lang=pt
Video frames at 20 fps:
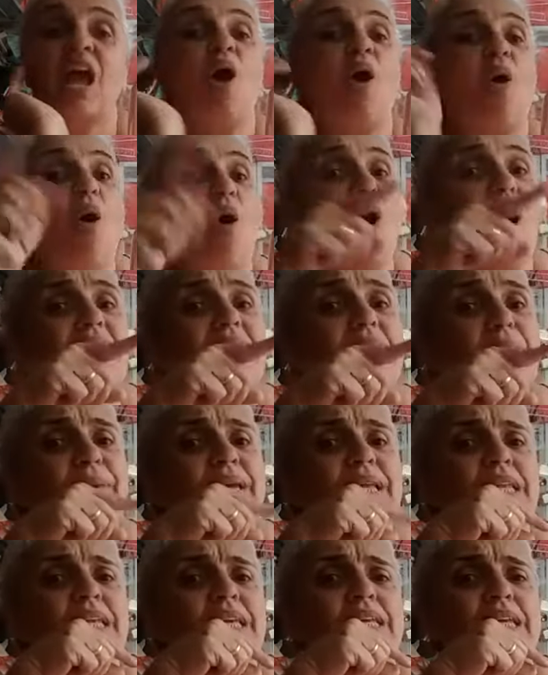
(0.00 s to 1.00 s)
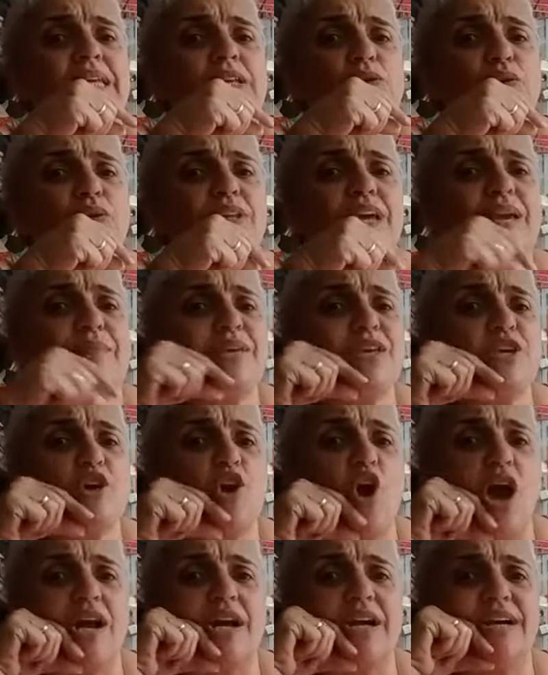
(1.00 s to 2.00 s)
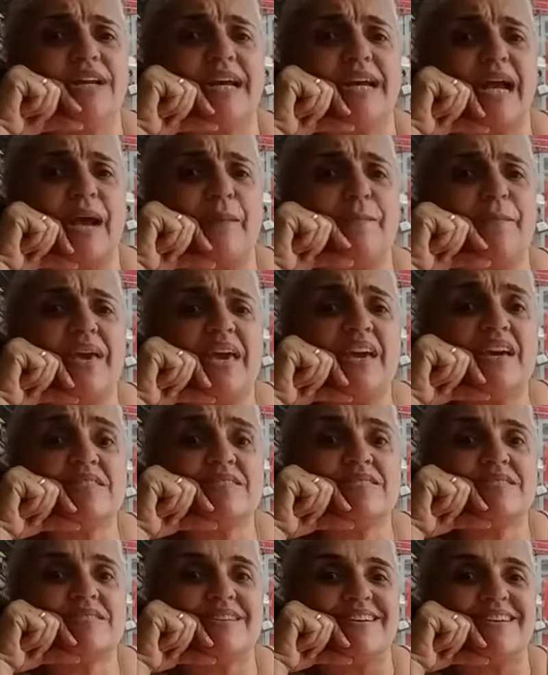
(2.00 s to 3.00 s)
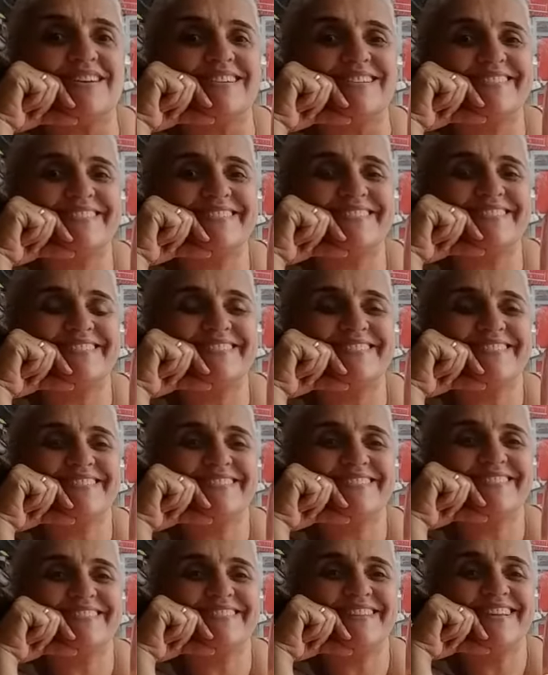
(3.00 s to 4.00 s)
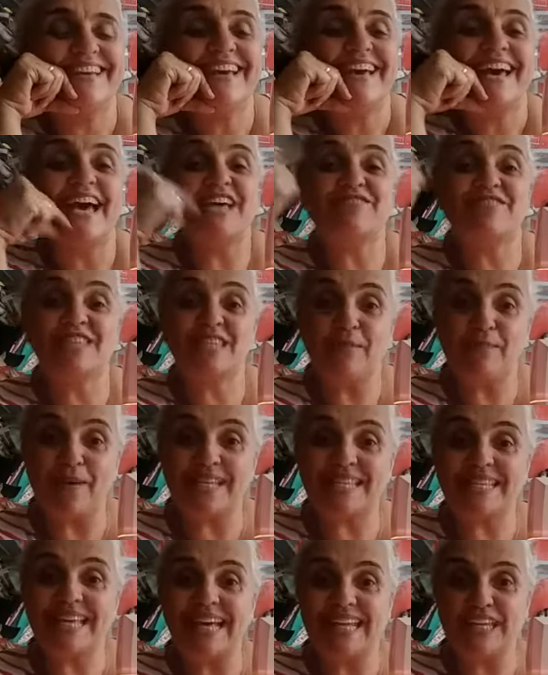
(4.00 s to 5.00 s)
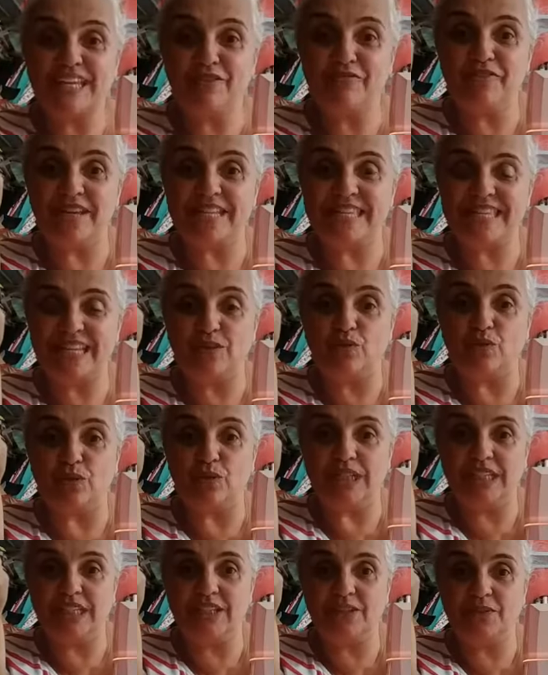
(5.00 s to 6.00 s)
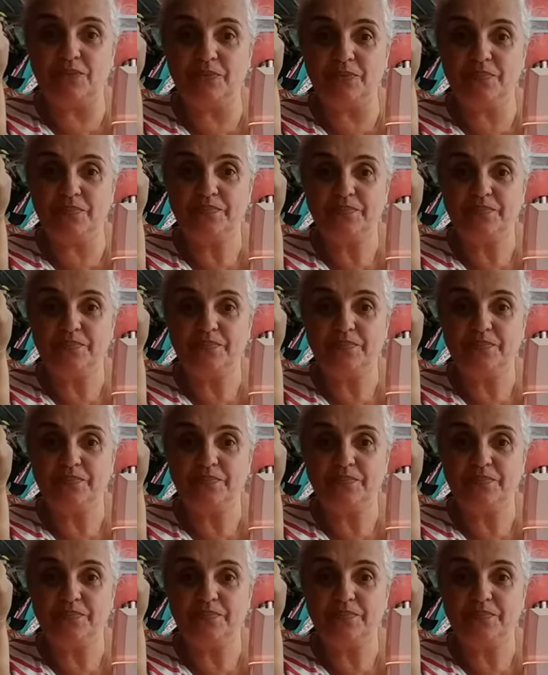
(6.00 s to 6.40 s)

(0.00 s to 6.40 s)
Olha, menina, tu tem minhoca na cabeça? Às vezes é passarinho fazendo ninho.